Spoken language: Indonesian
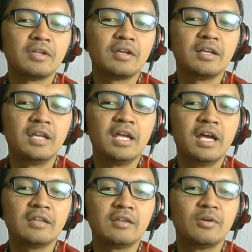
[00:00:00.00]
itu tinggal
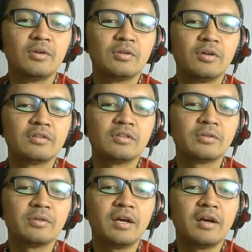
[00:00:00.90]
dilihat, di-download
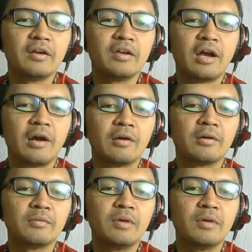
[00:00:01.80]
gitu ya yang